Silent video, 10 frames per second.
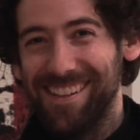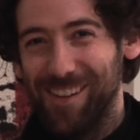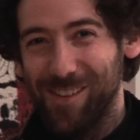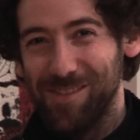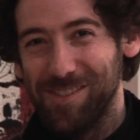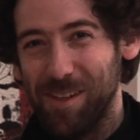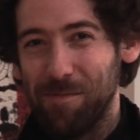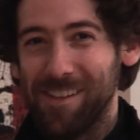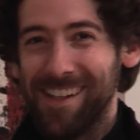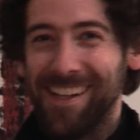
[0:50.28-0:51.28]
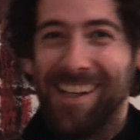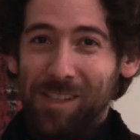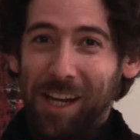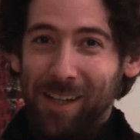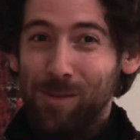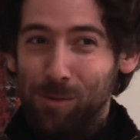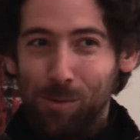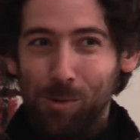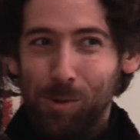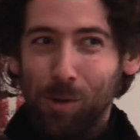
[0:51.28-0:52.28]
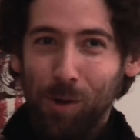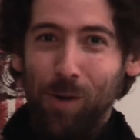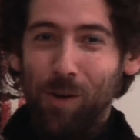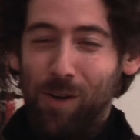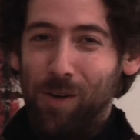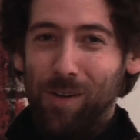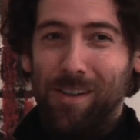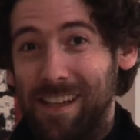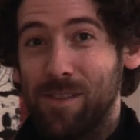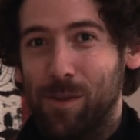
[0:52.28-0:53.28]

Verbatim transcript: dans le film. Je reste toujours euh, très